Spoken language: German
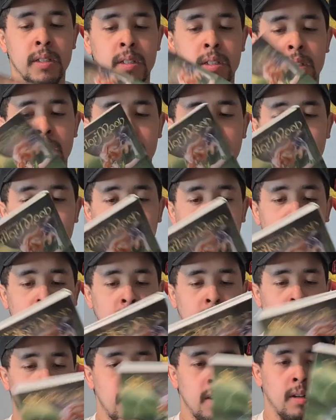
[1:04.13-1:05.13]
ist es da.
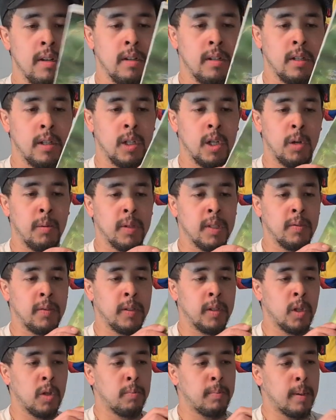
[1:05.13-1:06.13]
Ich glaube, das
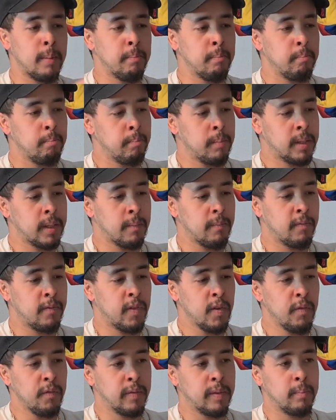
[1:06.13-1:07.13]
wird auch beim, mit dem
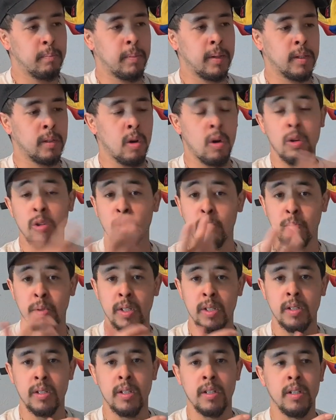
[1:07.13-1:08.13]
fünften Band auch so
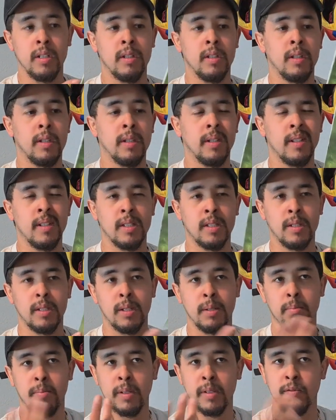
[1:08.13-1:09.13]
passieren,
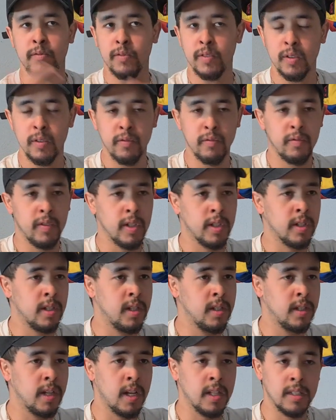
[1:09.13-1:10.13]
dass Band 5
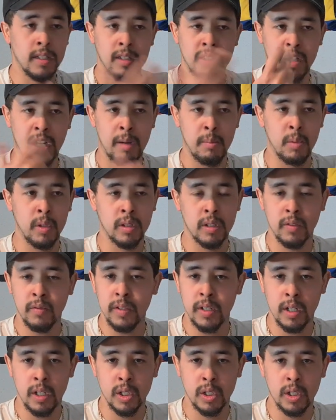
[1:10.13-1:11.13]
wahrscheinlich erst in drei Monaten
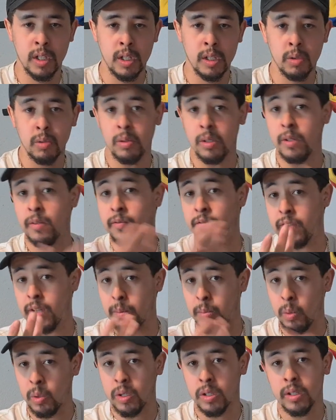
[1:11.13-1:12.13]
wieder erscheint oder in vier
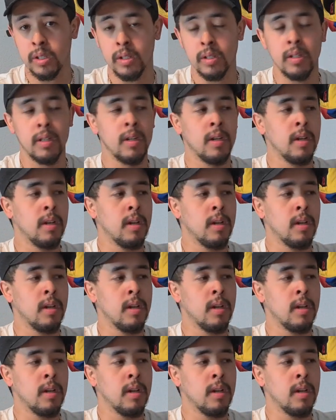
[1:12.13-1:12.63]
Monaten.